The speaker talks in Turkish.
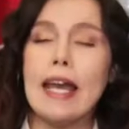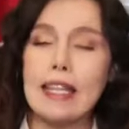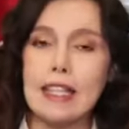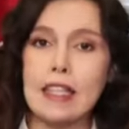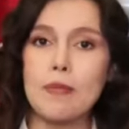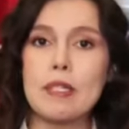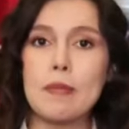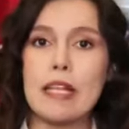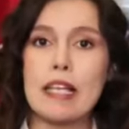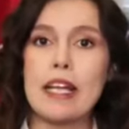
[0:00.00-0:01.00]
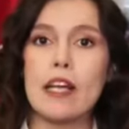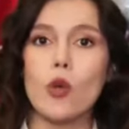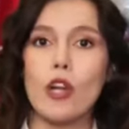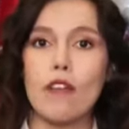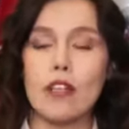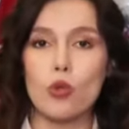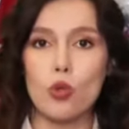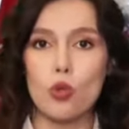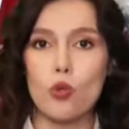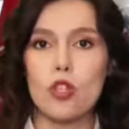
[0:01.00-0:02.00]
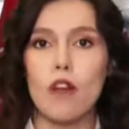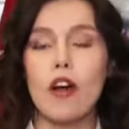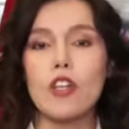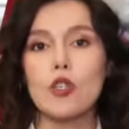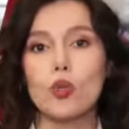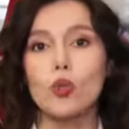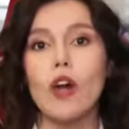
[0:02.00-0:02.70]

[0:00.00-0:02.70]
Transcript: Edindiğimiz bilgilere göre evet Lütfü Savaş dün